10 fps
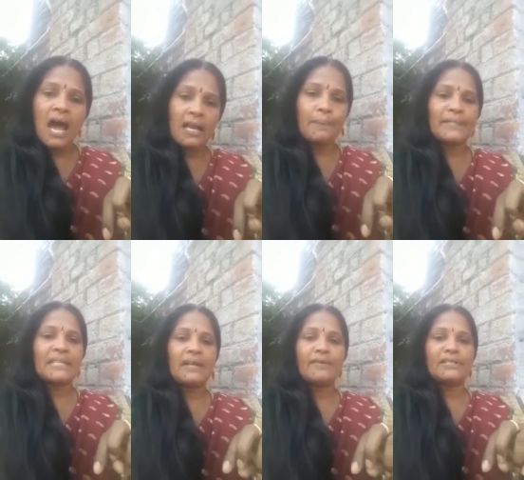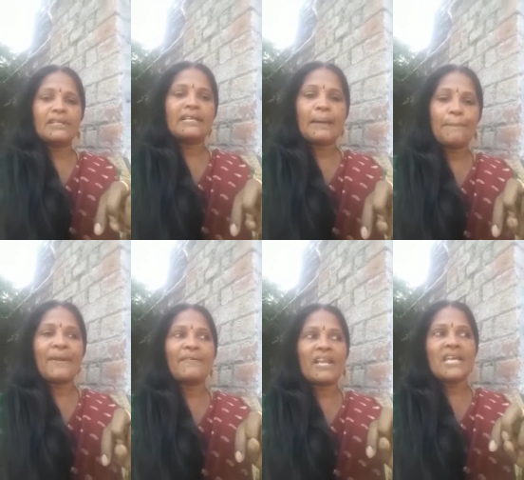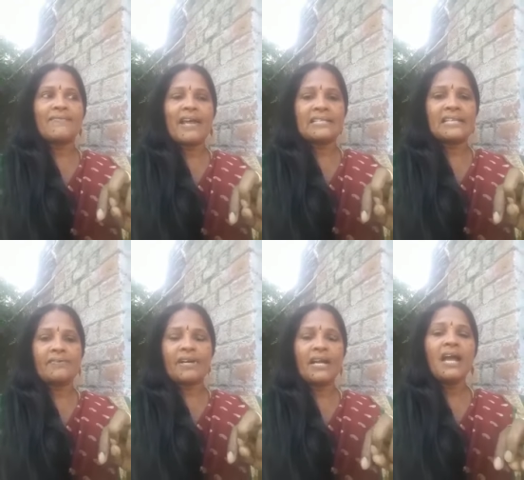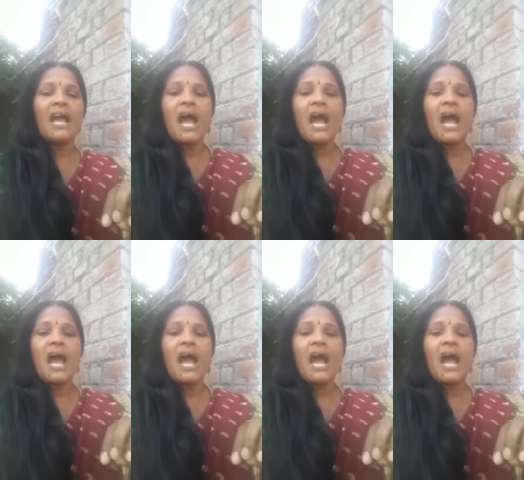ஆரம்பத்தில் வந்து டெம்பரவரியாக வேலை செய்வாங்க